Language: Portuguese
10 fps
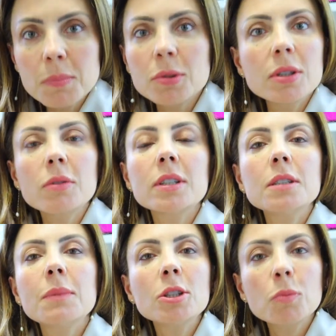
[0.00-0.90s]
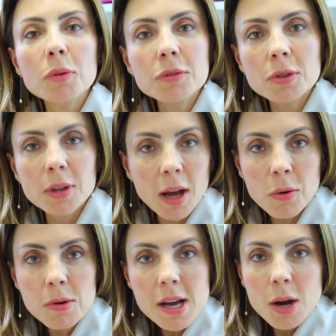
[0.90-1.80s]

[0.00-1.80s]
para o seu crescimento profissional,